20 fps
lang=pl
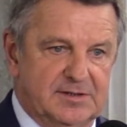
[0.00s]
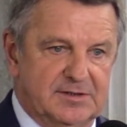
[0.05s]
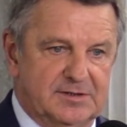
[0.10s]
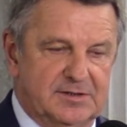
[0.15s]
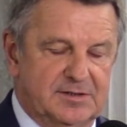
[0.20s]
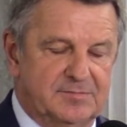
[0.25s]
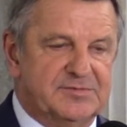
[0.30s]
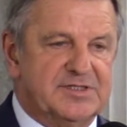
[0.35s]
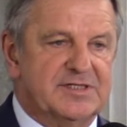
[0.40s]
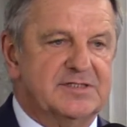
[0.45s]

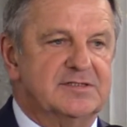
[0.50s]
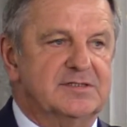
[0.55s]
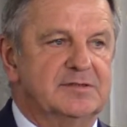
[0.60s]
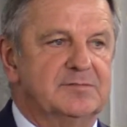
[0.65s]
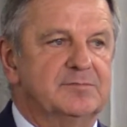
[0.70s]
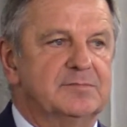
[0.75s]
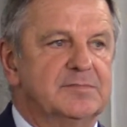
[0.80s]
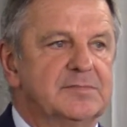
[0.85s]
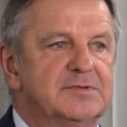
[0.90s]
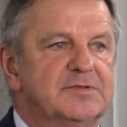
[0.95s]

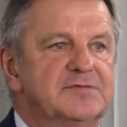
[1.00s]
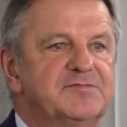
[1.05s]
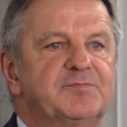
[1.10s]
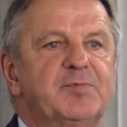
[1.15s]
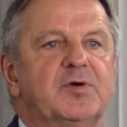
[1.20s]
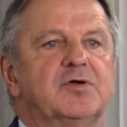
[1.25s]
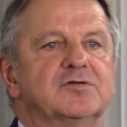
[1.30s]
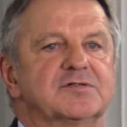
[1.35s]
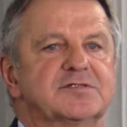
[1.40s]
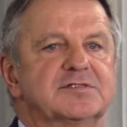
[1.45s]
Tymczasem my w
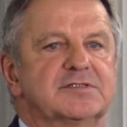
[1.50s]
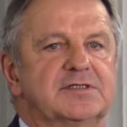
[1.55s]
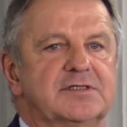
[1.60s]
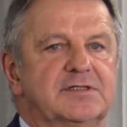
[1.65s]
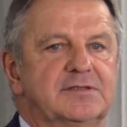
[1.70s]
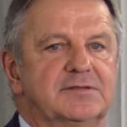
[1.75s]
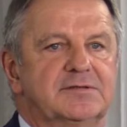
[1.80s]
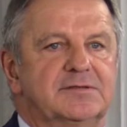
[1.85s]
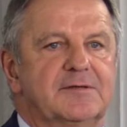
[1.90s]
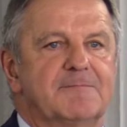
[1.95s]

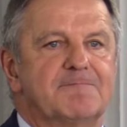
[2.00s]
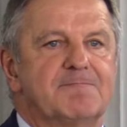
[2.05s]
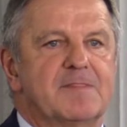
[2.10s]
Polsce